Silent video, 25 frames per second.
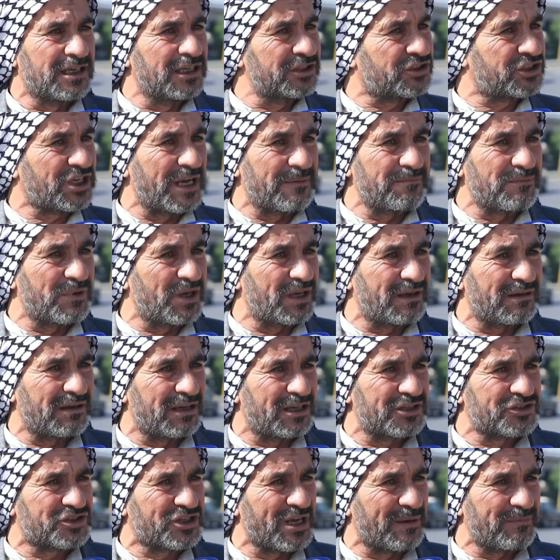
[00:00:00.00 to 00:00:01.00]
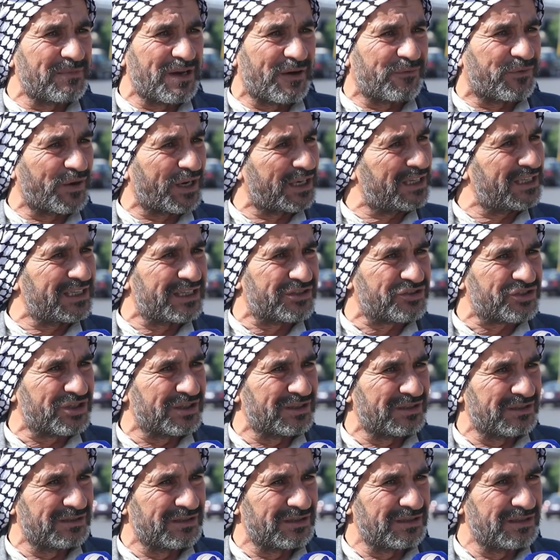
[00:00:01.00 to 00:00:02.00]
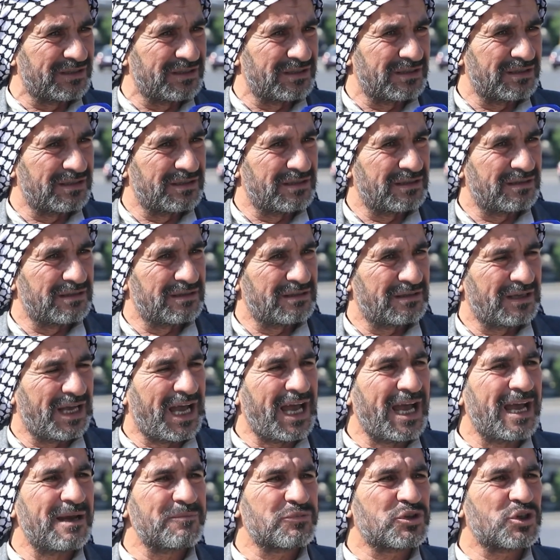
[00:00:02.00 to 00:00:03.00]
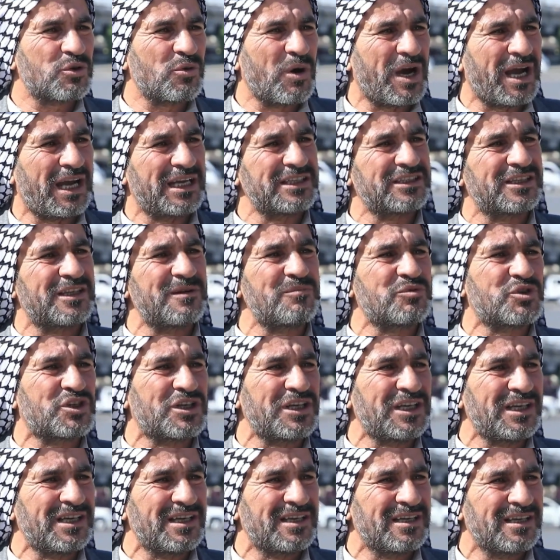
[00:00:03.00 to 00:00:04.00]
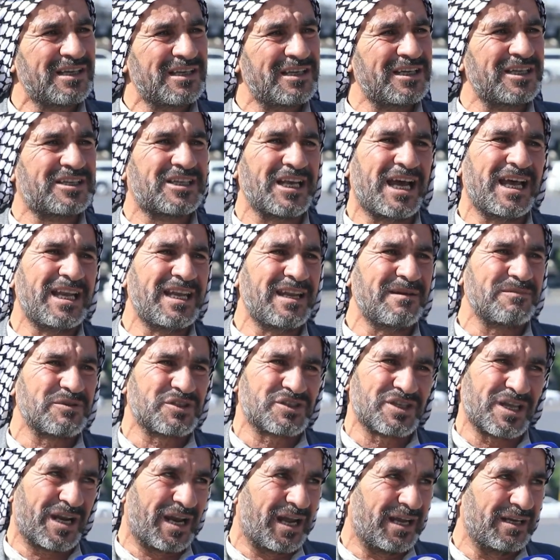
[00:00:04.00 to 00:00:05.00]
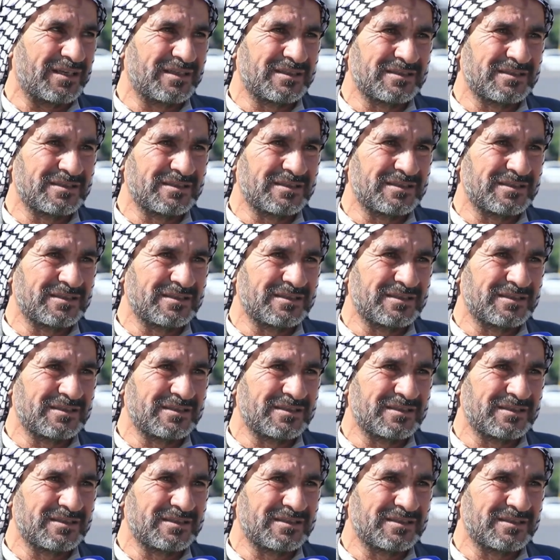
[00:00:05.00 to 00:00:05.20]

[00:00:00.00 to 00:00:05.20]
كم كم نفر ليش؟ أهم شيء واحد يمشي يتأنى بالسرعة